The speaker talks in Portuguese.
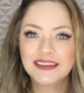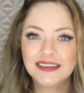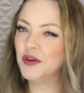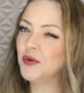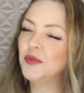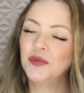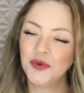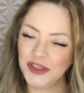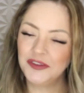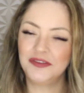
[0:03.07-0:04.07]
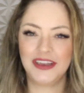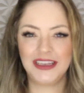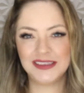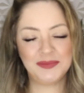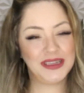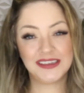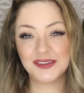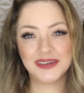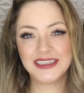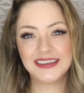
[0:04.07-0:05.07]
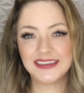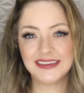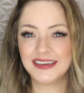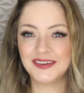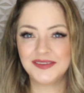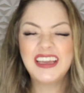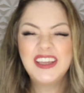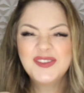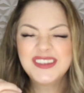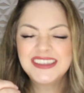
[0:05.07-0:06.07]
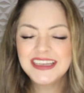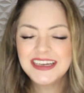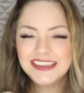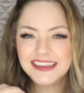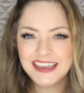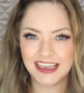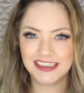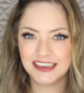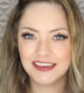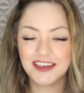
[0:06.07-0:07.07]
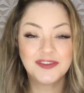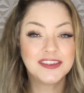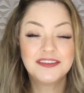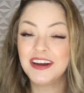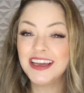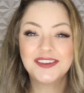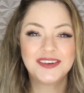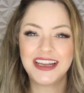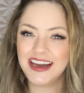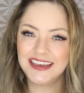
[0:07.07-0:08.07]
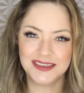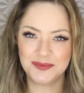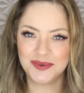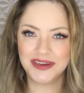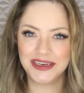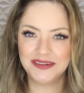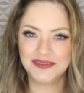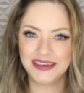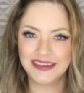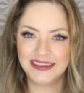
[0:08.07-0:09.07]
Fico muito feliz pela sua decisão. Tenho certeza que você vai adorar esse programa.